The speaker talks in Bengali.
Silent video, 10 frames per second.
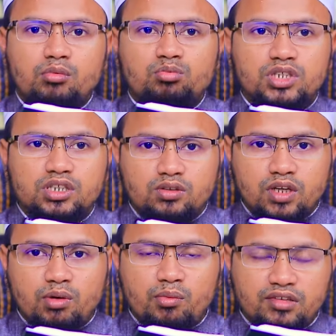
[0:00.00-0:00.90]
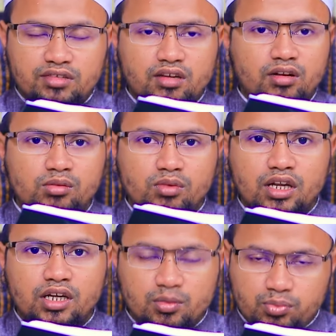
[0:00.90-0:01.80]
বিশেষ করে ইমাম নাসাই
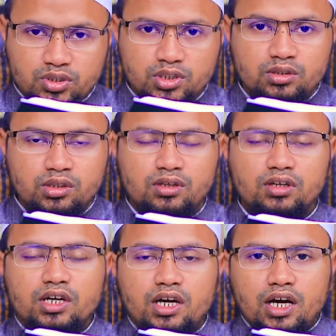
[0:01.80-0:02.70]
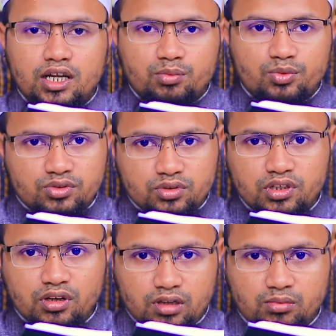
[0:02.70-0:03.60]
রহিমাল্লাহটা প্রসিদ্ধ আর ইবনু সুন্নি